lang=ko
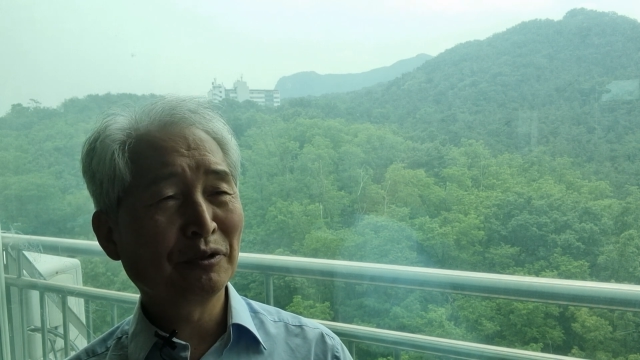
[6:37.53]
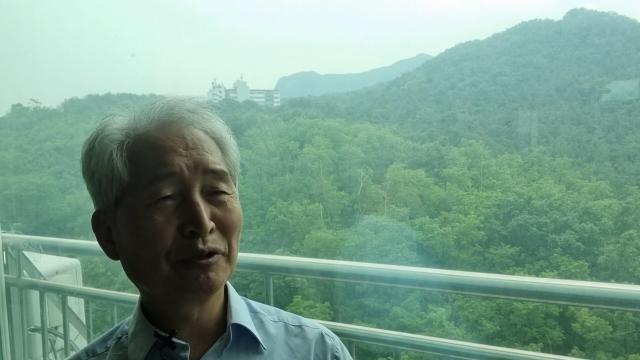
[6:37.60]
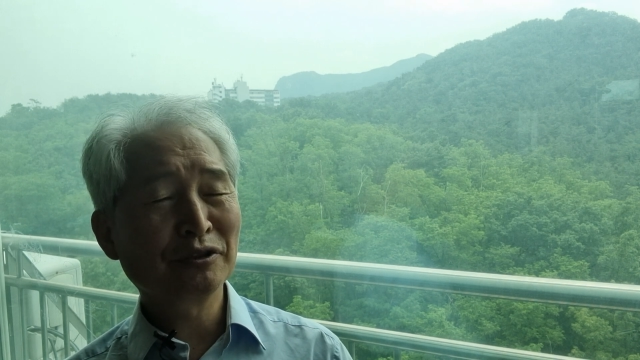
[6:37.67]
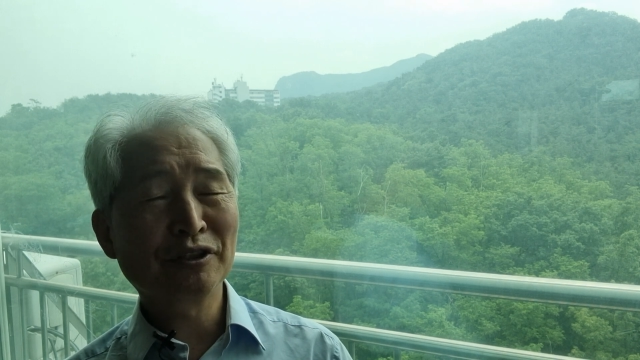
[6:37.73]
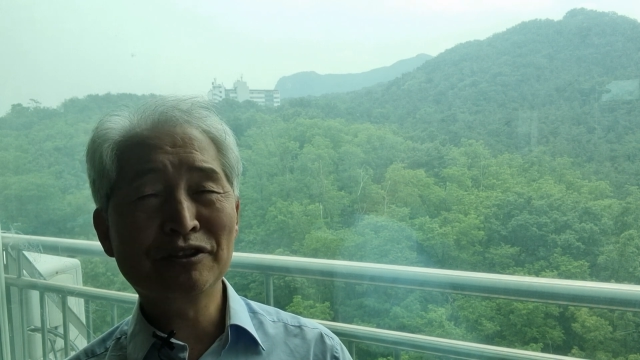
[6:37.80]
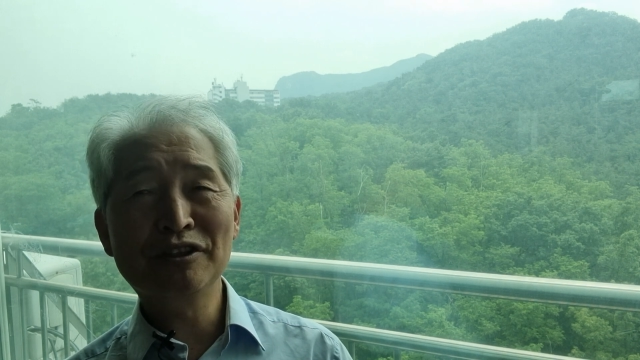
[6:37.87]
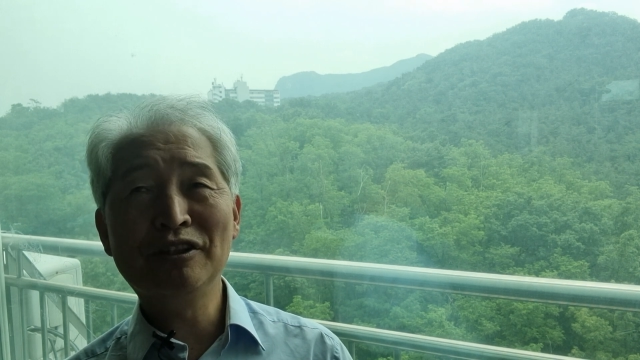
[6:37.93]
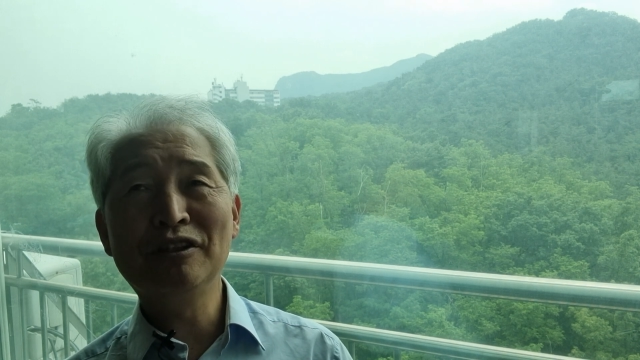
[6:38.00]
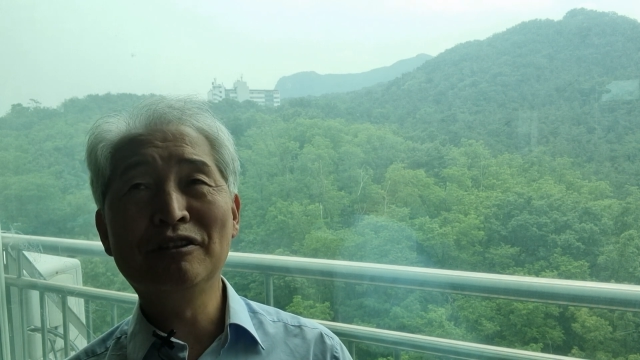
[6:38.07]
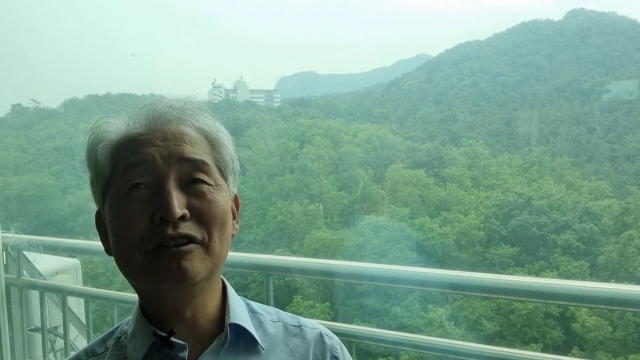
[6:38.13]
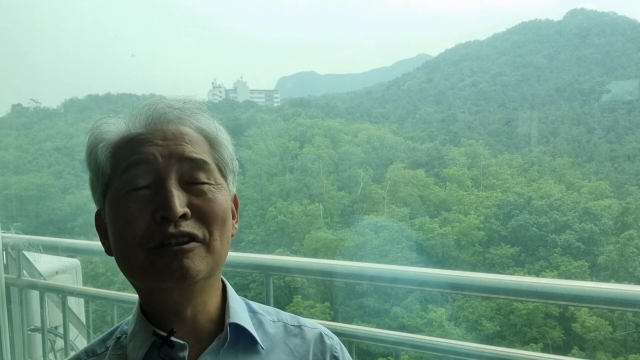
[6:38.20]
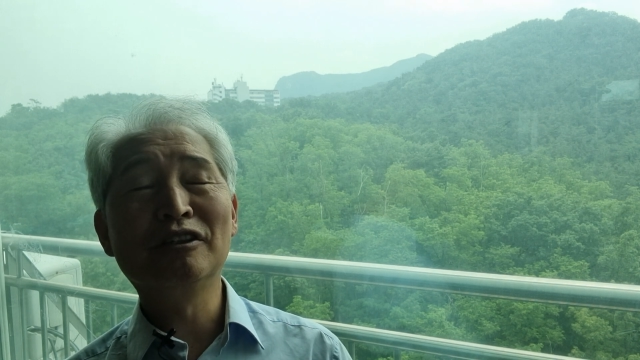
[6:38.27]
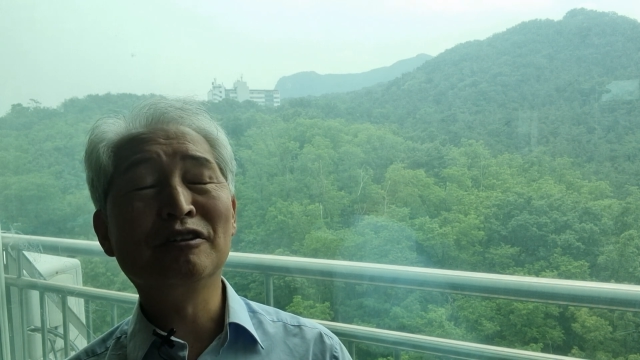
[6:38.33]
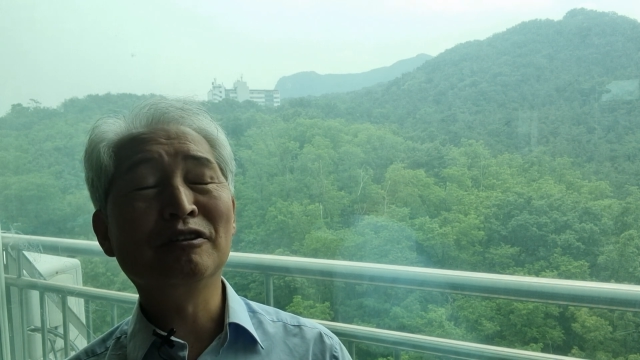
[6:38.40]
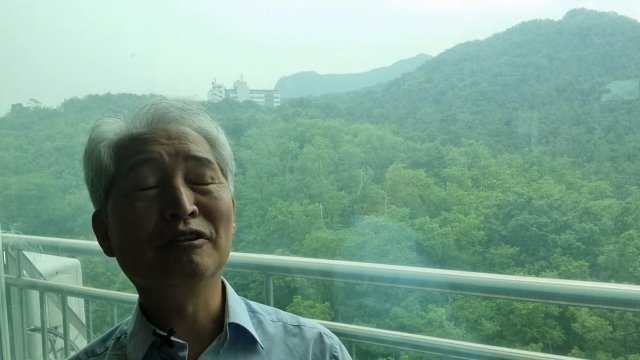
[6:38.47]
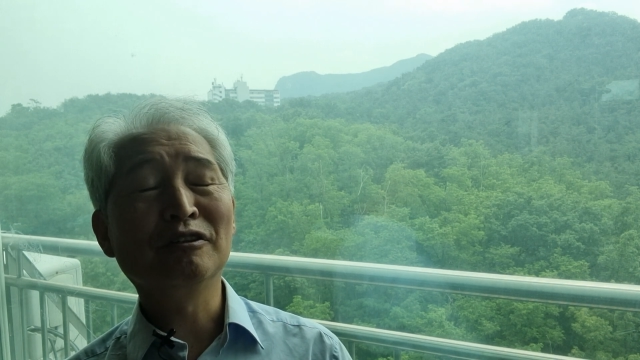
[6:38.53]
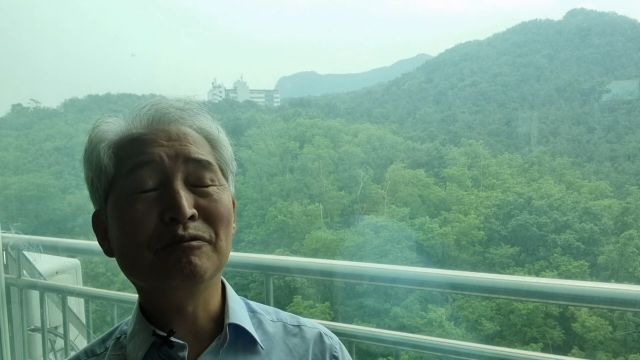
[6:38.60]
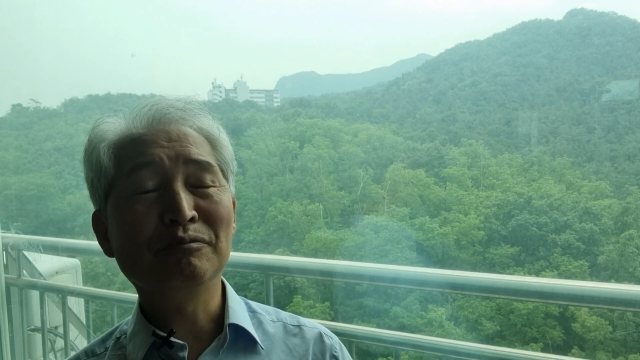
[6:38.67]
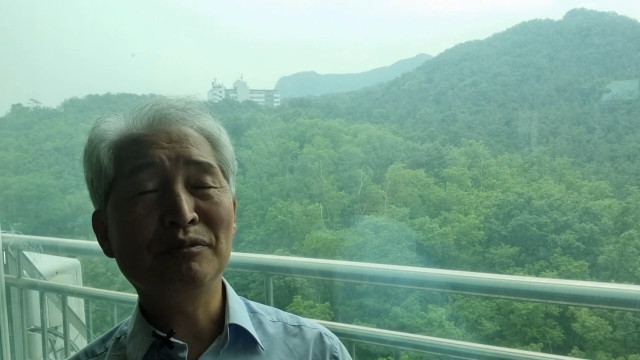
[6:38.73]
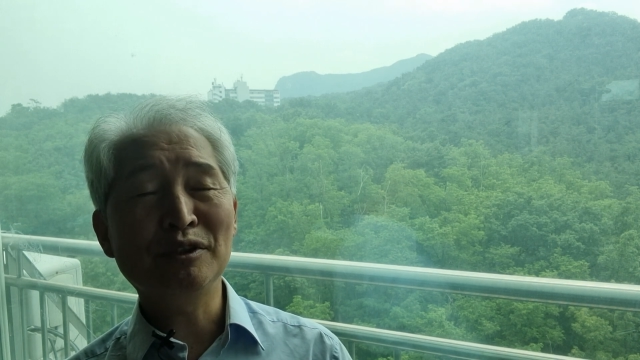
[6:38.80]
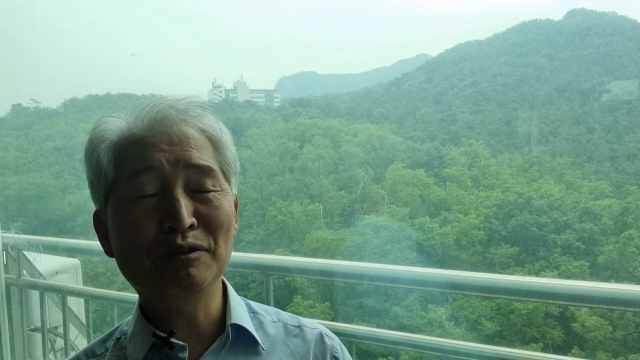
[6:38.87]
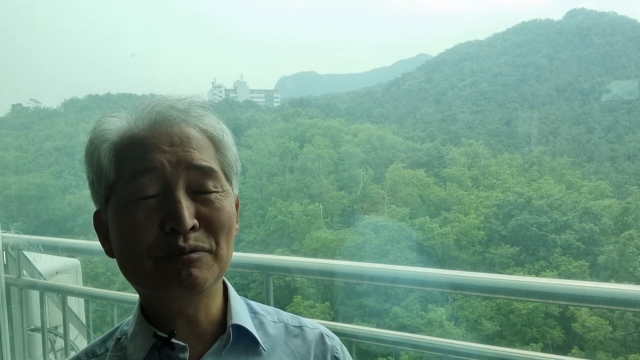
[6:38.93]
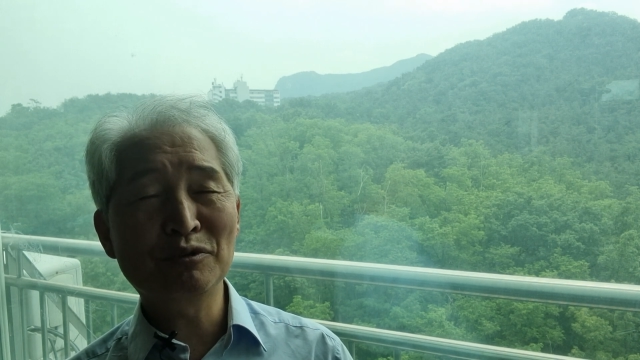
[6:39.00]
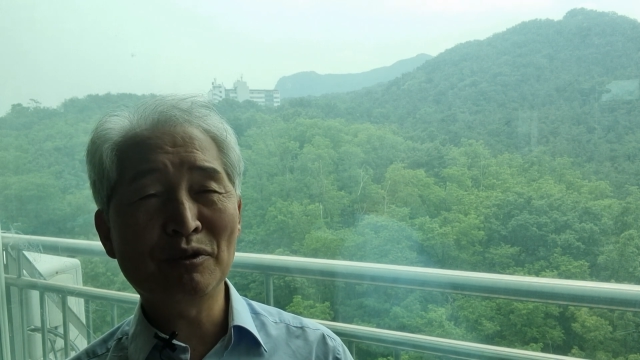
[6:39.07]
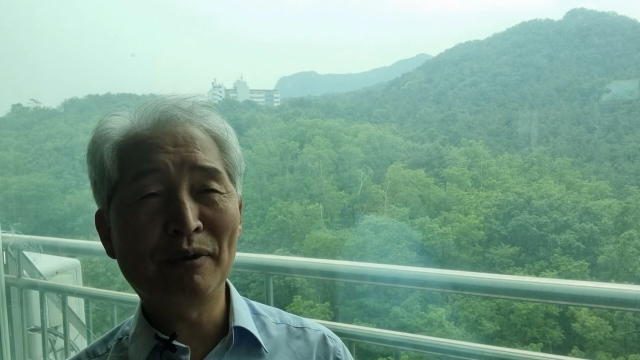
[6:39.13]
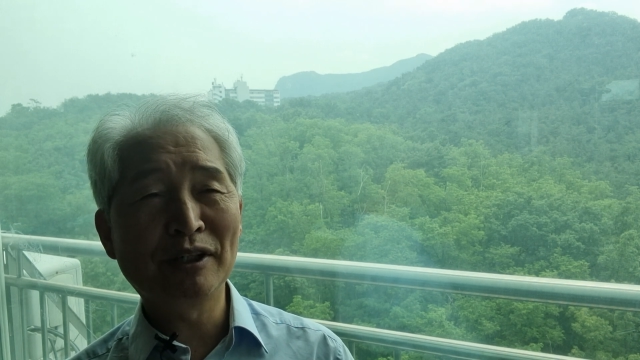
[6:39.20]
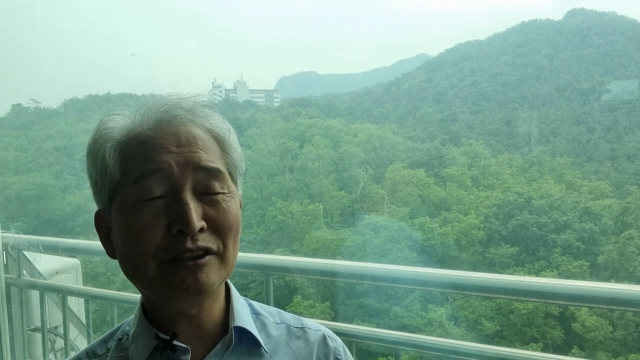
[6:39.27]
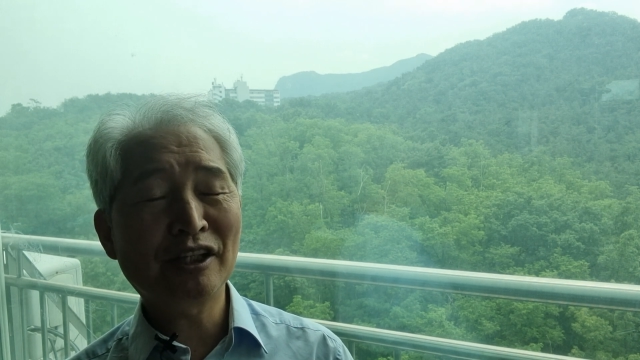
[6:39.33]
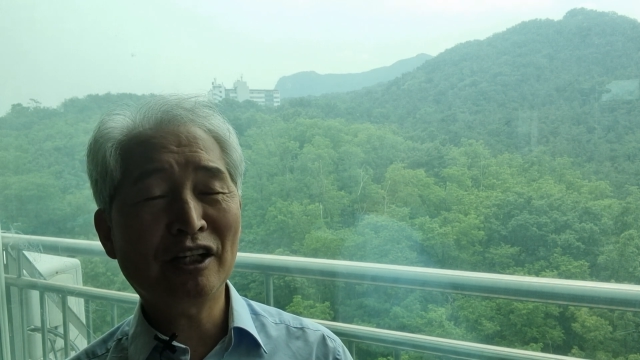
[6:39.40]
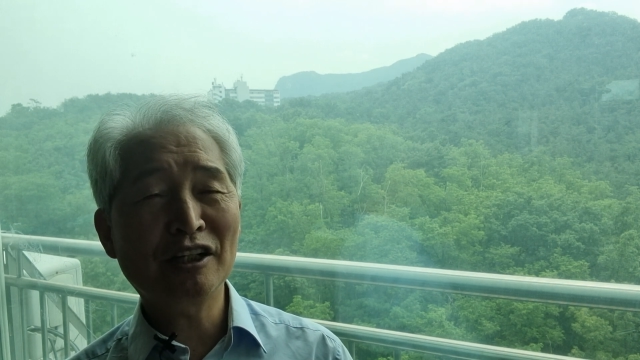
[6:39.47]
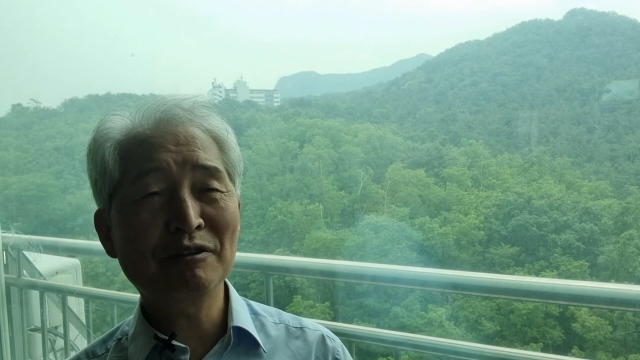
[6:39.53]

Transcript: 오셔서 어, 믿음, 소망, 사랑,